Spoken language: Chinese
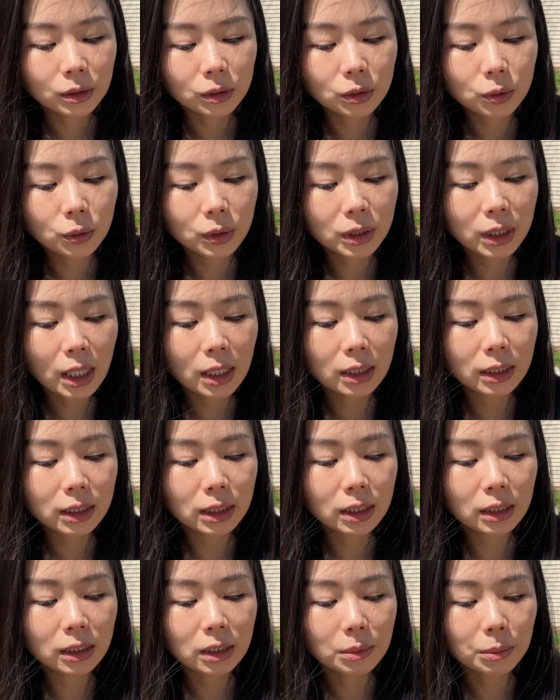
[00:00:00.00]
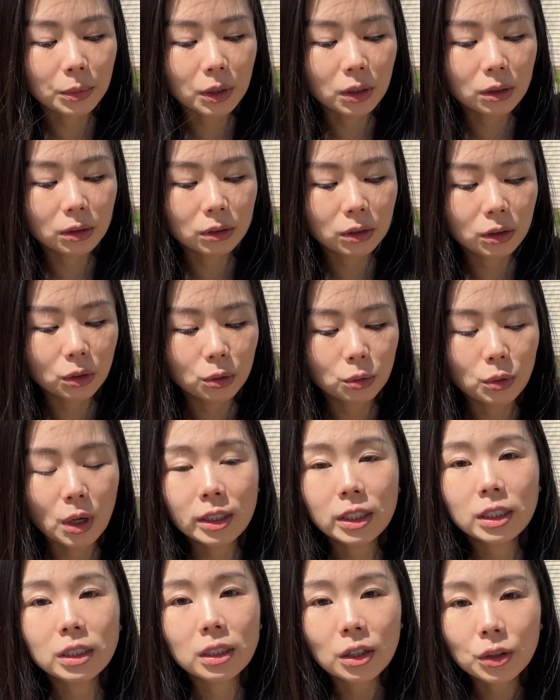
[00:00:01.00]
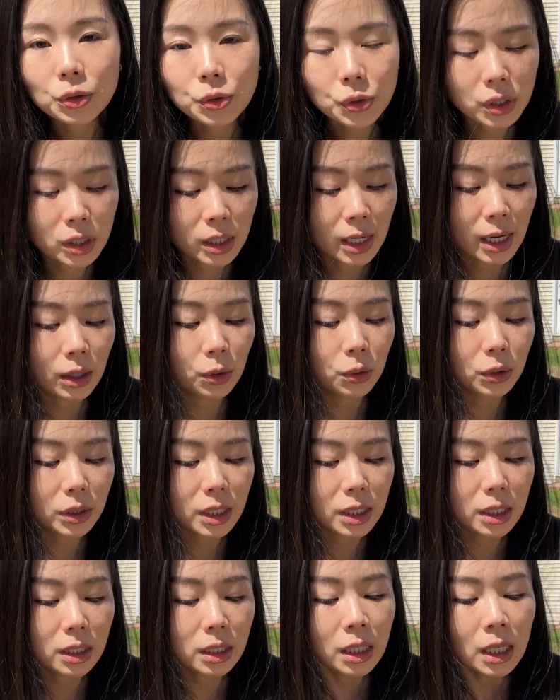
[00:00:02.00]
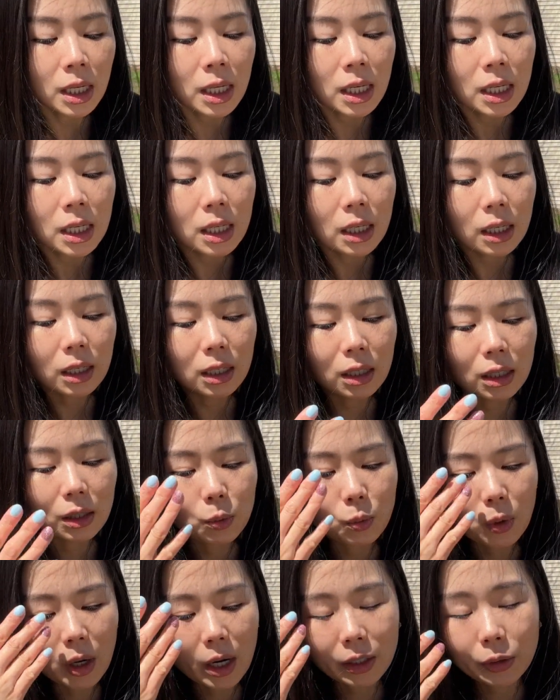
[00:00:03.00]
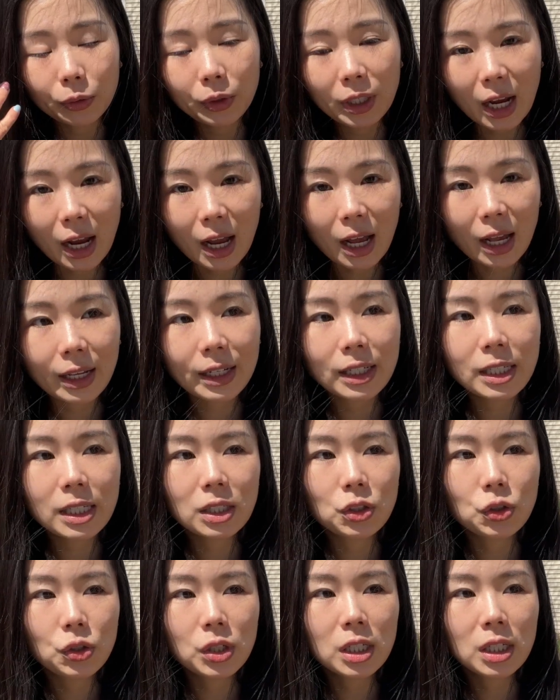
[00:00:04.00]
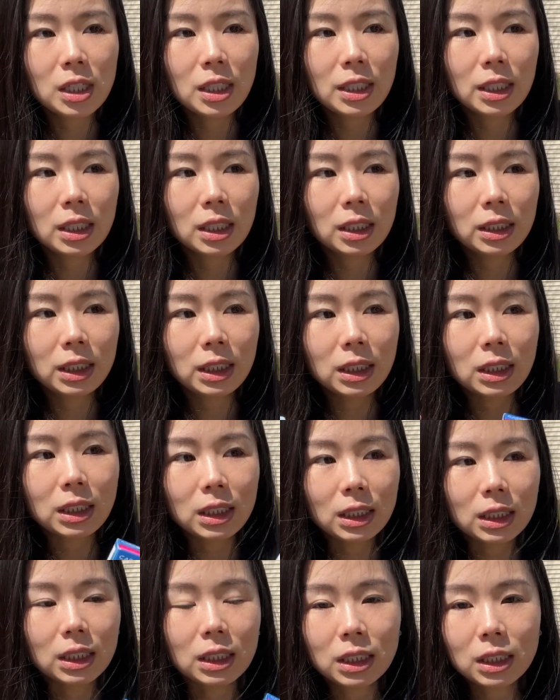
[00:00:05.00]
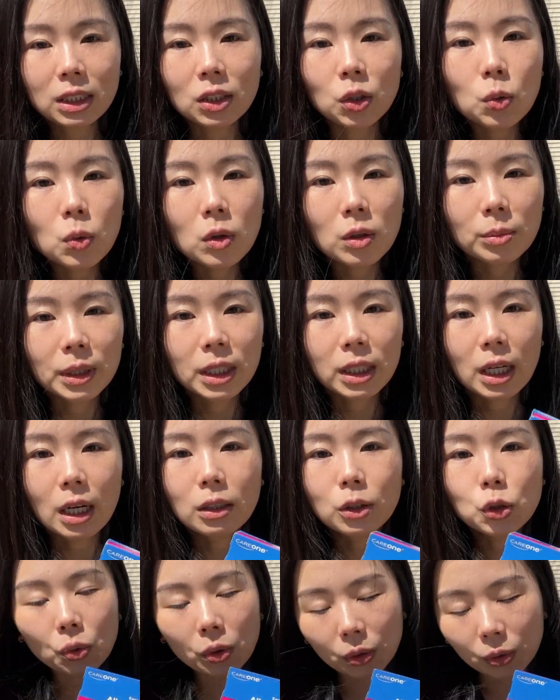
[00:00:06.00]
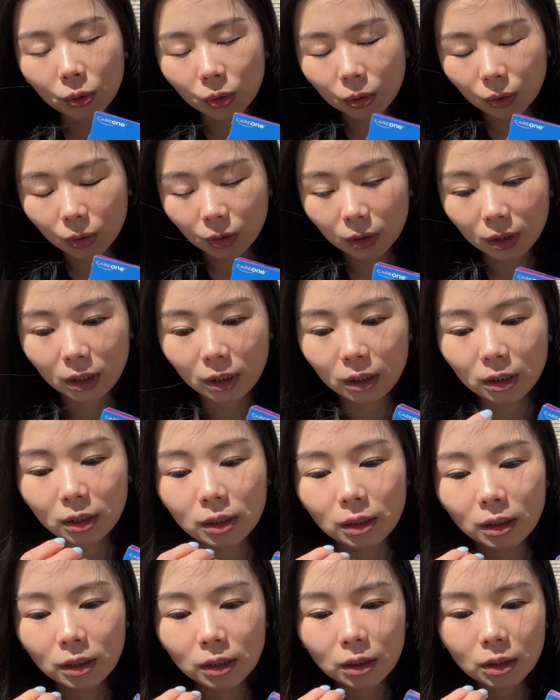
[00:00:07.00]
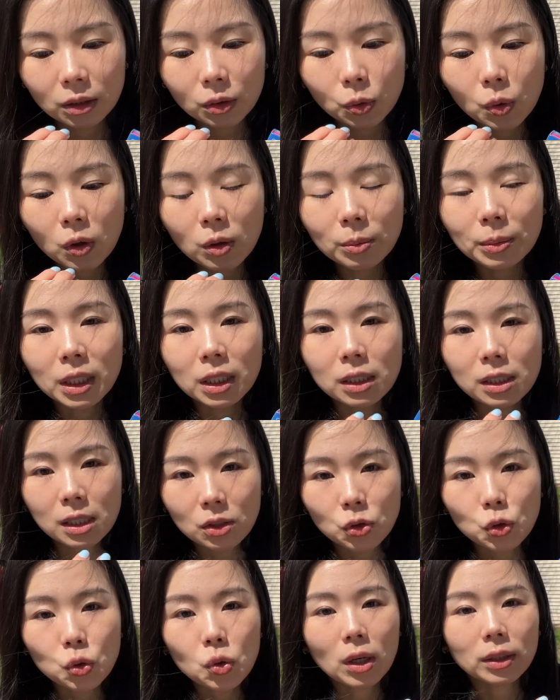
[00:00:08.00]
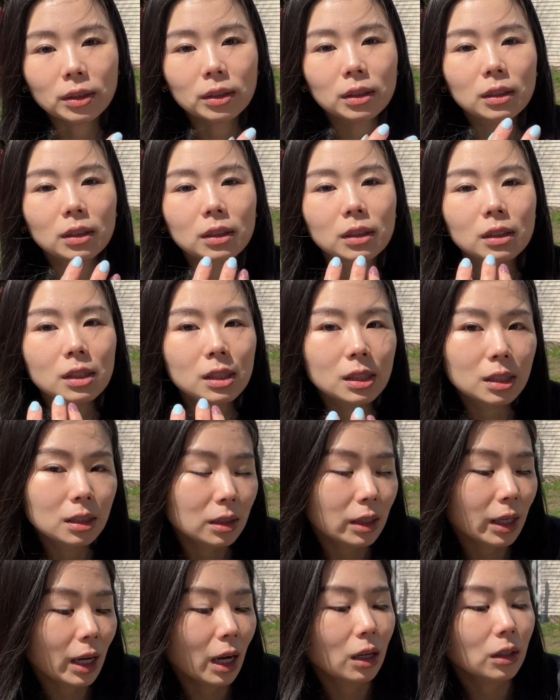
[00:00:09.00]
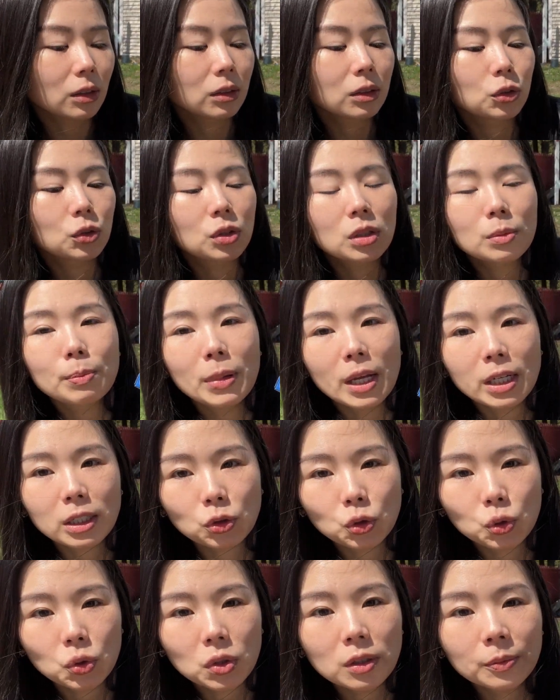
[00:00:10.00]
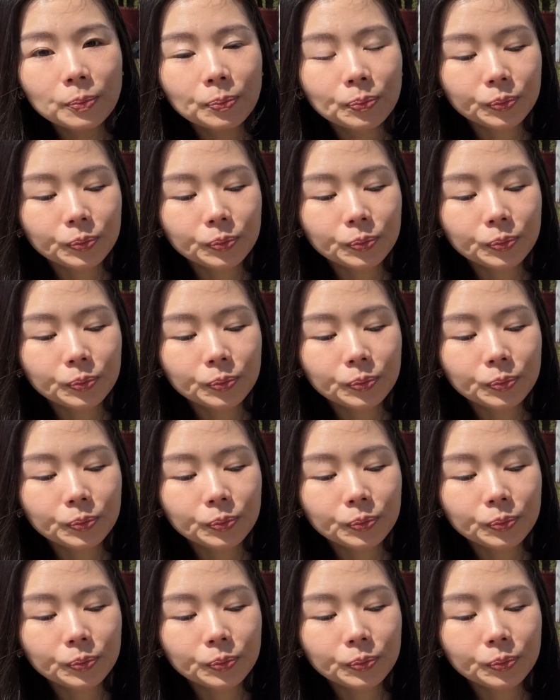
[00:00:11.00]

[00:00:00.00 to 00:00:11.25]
如果像一些什么你有 runny nose 或是watery eyes， 就是一些季节性过敏，然后对于你的过敏症状的一个治疗就是 Benadryl。